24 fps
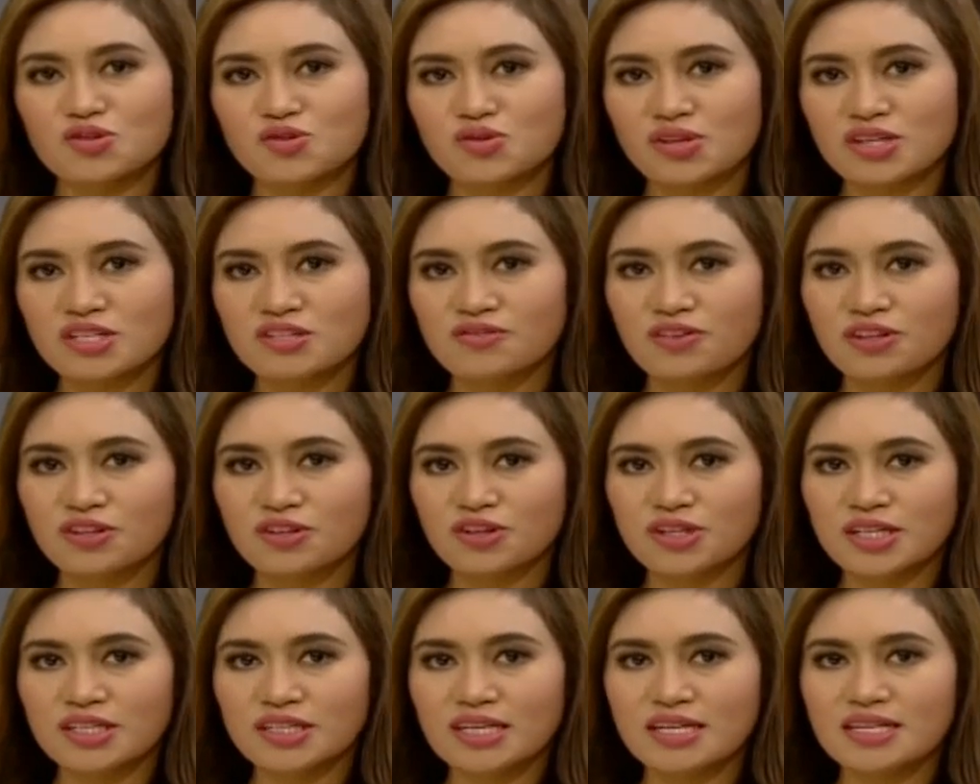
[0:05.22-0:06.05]
Aegis Juris
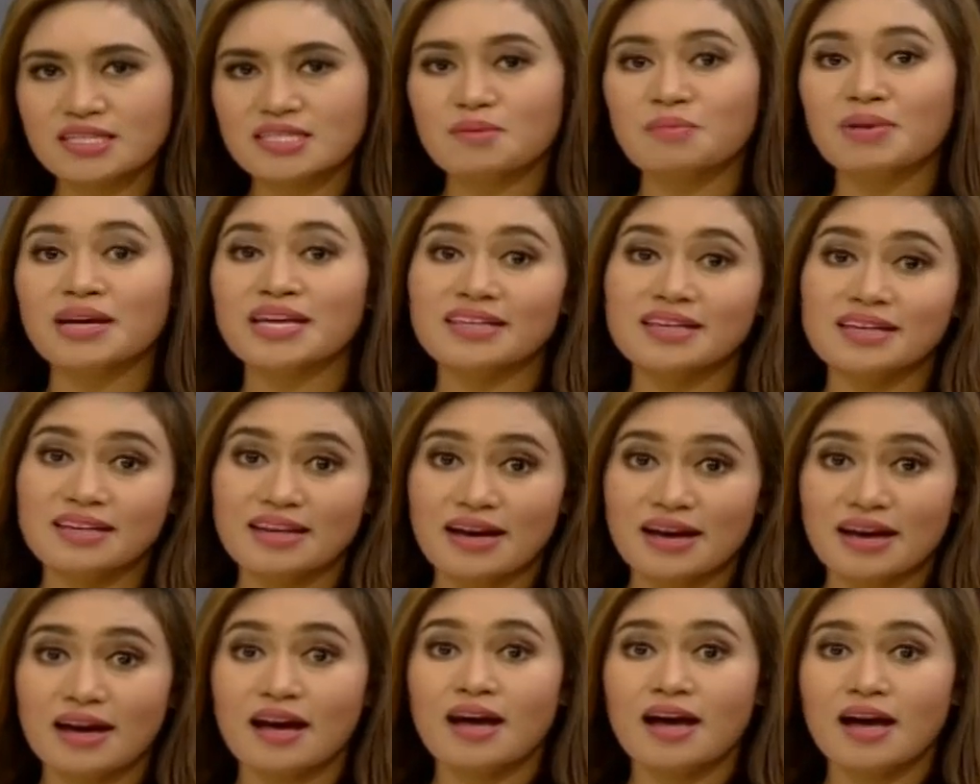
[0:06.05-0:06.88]
Fraternity sa
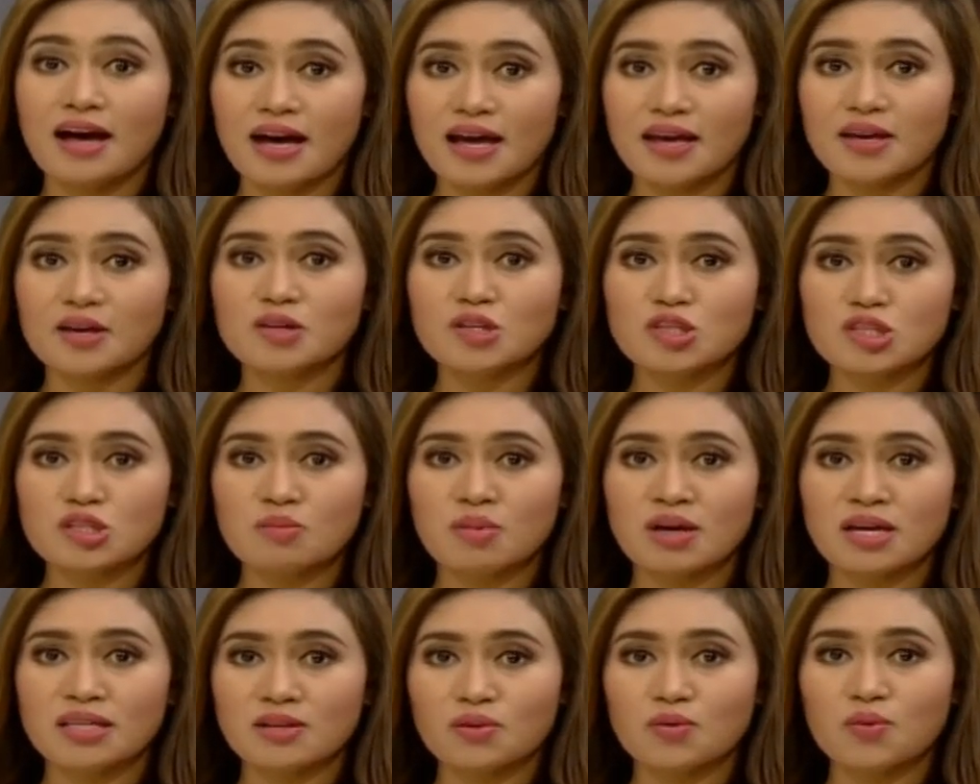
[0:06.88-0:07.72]
Maynila. Ayon
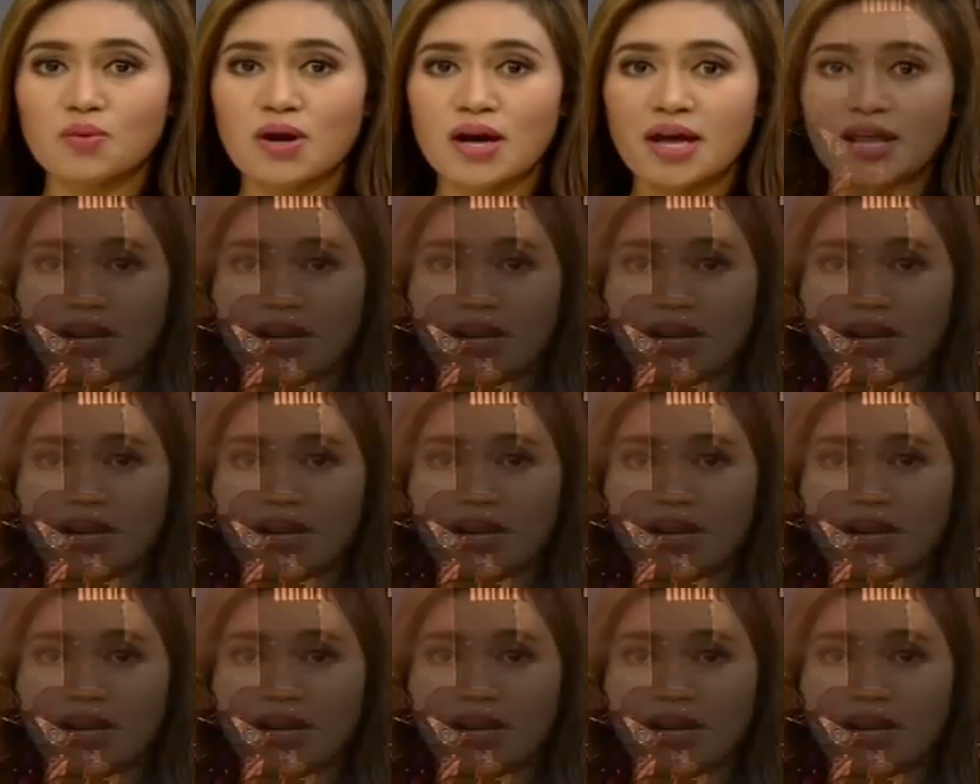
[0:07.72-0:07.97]
sa mga